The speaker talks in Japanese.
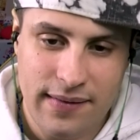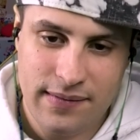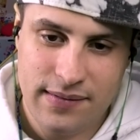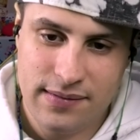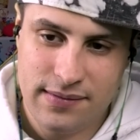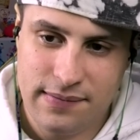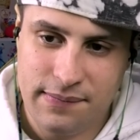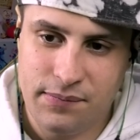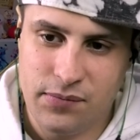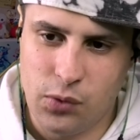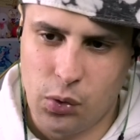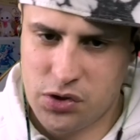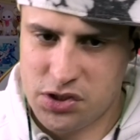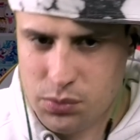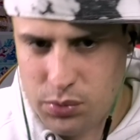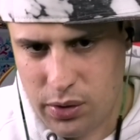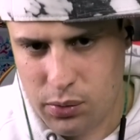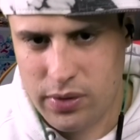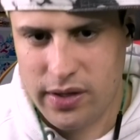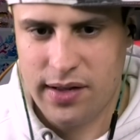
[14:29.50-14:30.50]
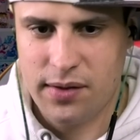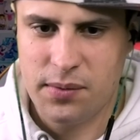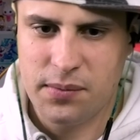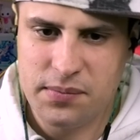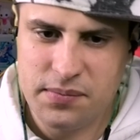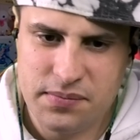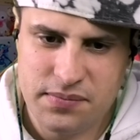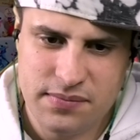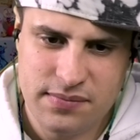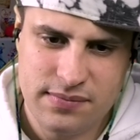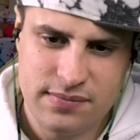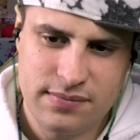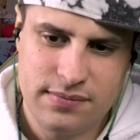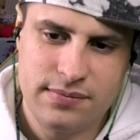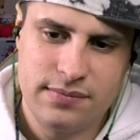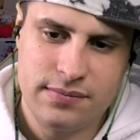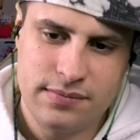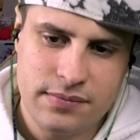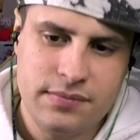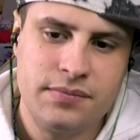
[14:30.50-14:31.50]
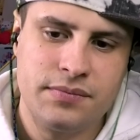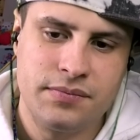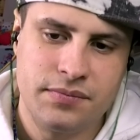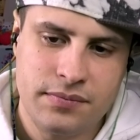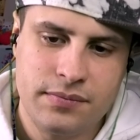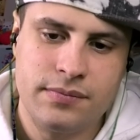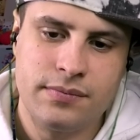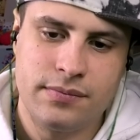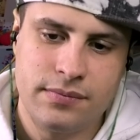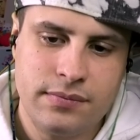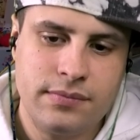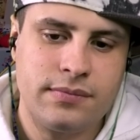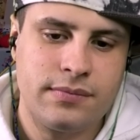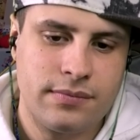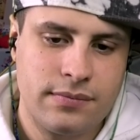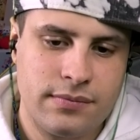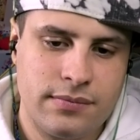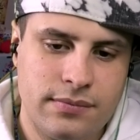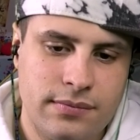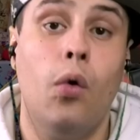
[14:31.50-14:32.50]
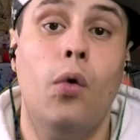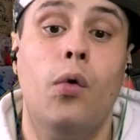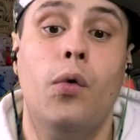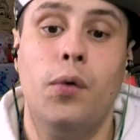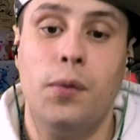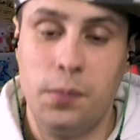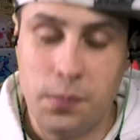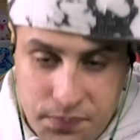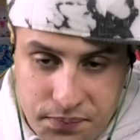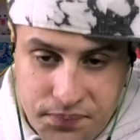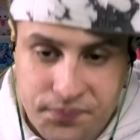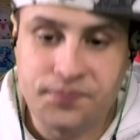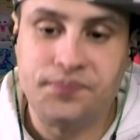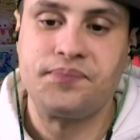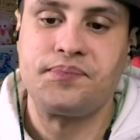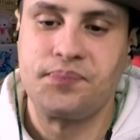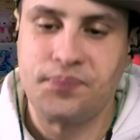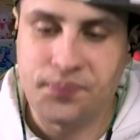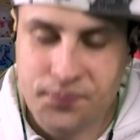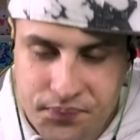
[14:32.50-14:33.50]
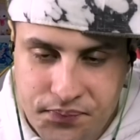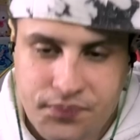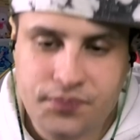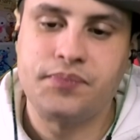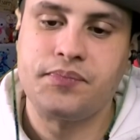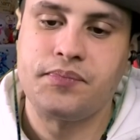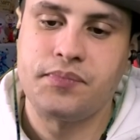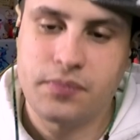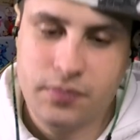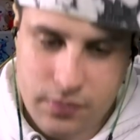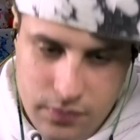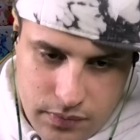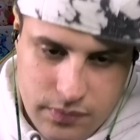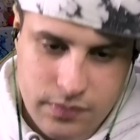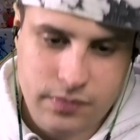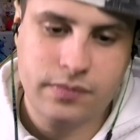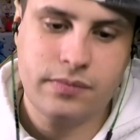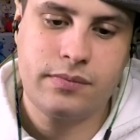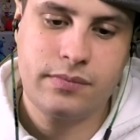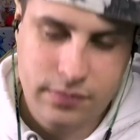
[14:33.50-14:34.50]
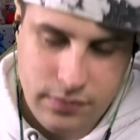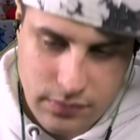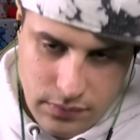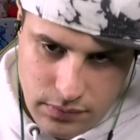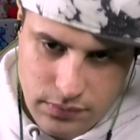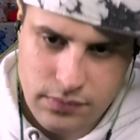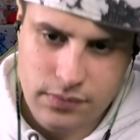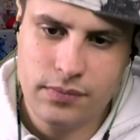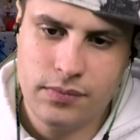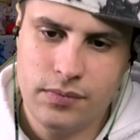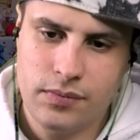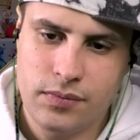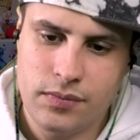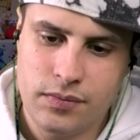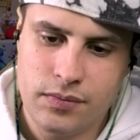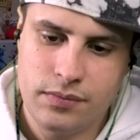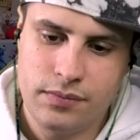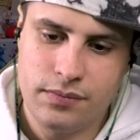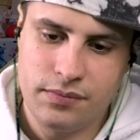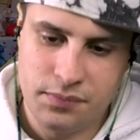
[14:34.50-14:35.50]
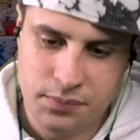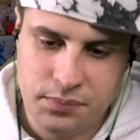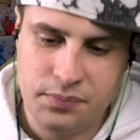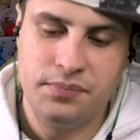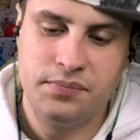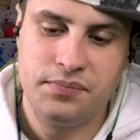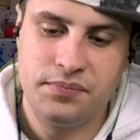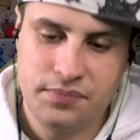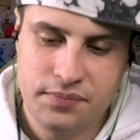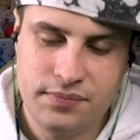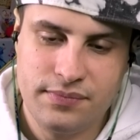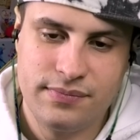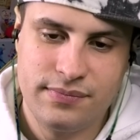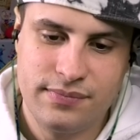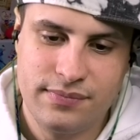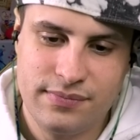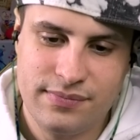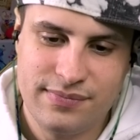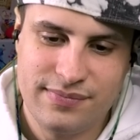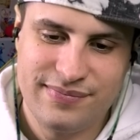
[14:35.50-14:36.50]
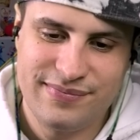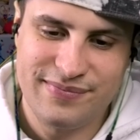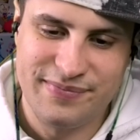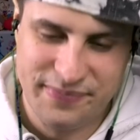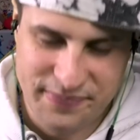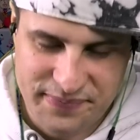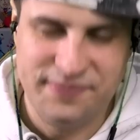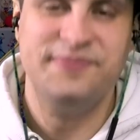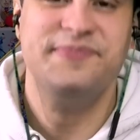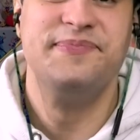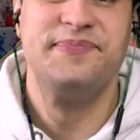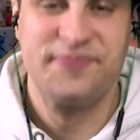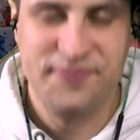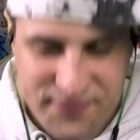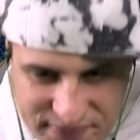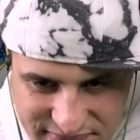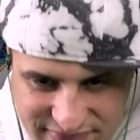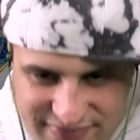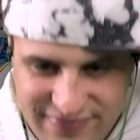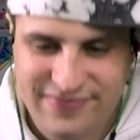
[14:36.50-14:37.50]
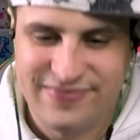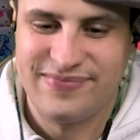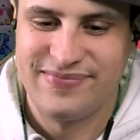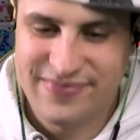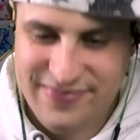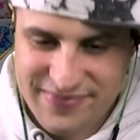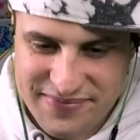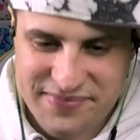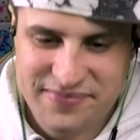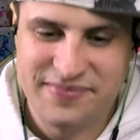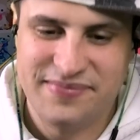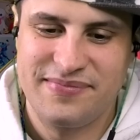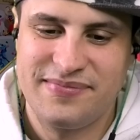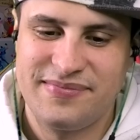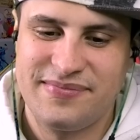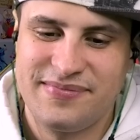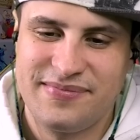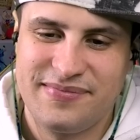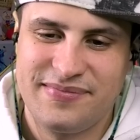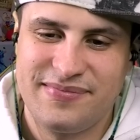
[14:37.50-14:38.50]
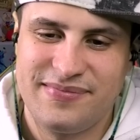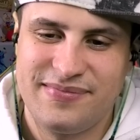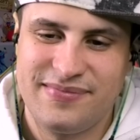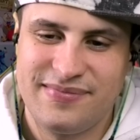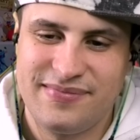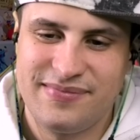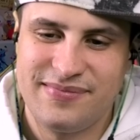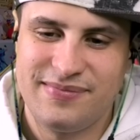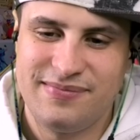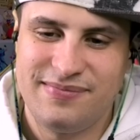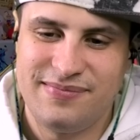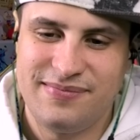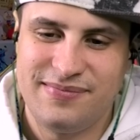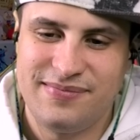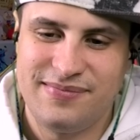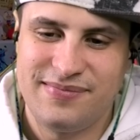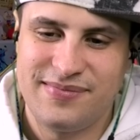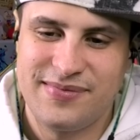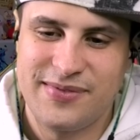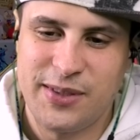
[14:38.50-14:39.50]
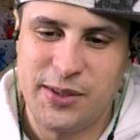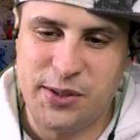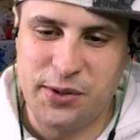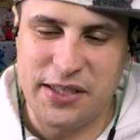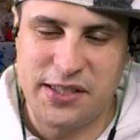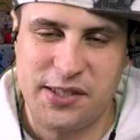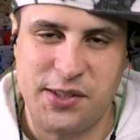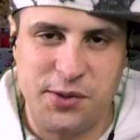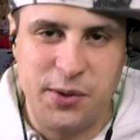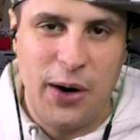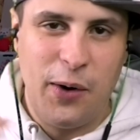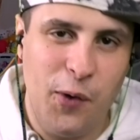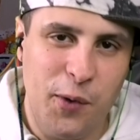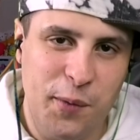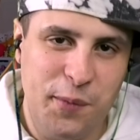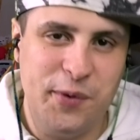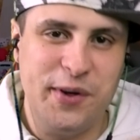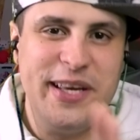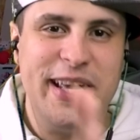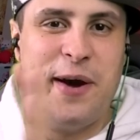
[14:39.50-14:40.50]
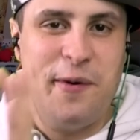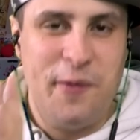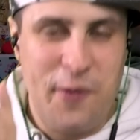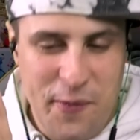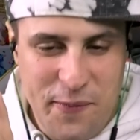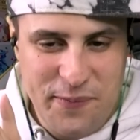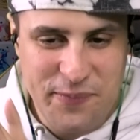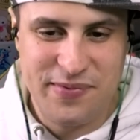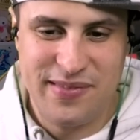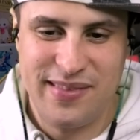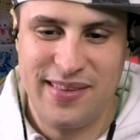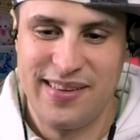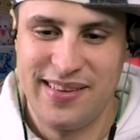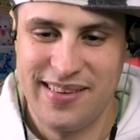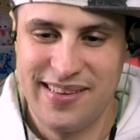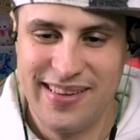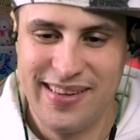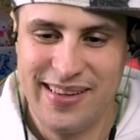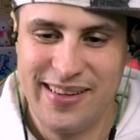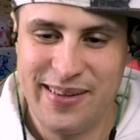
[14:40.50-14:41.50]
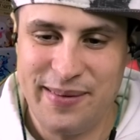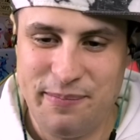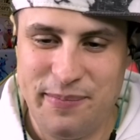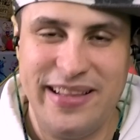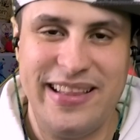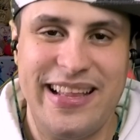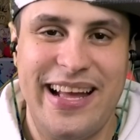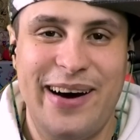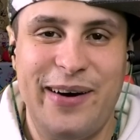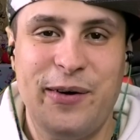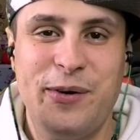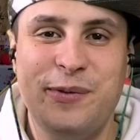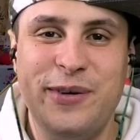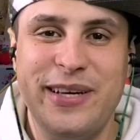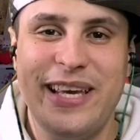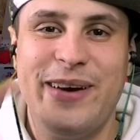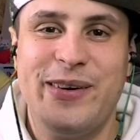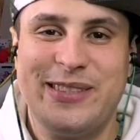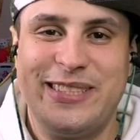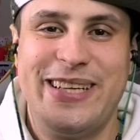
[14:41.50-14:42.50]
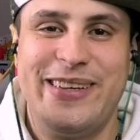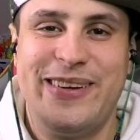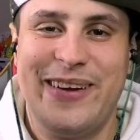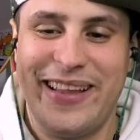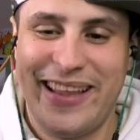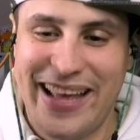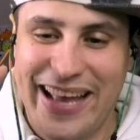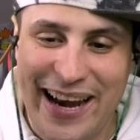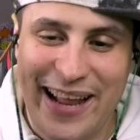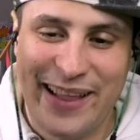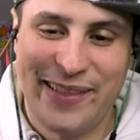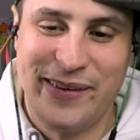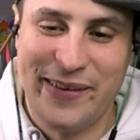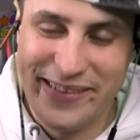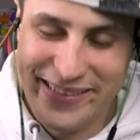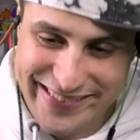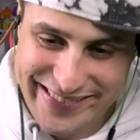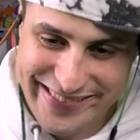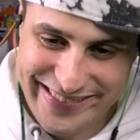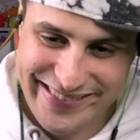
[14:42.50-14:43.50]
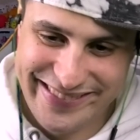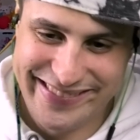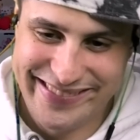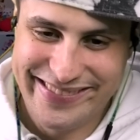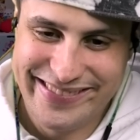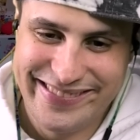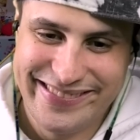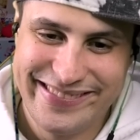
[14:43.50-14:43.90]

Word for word: な、うん、どっちも猫だけど高校からバレー始めたからカラスノに行ったゴールデンウィークあたりはまだほぼ素人で、うん、あの時はベンチ入りメンバーしか行ってないからね詳しくは OVA をみんな OVA を教えてくれてありがとうなのに一